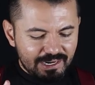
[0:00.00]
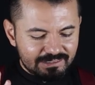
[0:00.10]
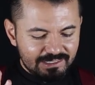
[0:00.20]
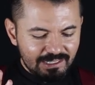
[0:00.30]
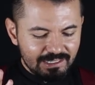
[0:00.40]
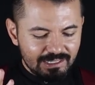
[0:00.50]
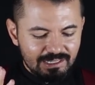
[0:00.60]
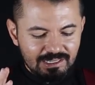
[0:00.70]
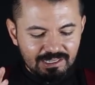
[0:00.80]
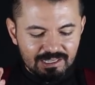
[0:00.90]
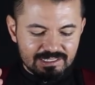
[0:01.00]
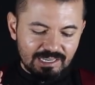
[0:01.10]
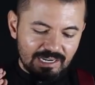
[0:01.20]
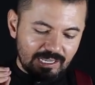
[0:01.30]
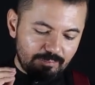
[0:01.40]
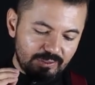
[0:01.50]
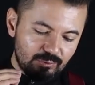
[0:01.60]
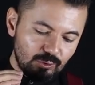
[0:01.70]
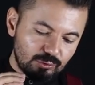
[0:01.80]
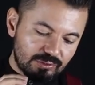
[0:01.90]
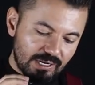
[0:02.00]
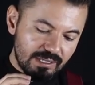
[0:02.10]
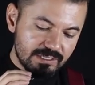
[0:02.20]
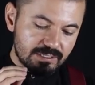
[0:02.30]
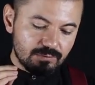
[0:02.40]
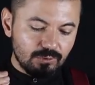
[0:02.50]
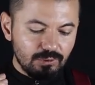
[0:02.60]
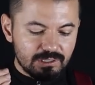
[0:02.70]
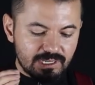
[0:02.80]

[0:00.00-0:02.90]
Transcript: parte que está en el capítulo 3, ¿no?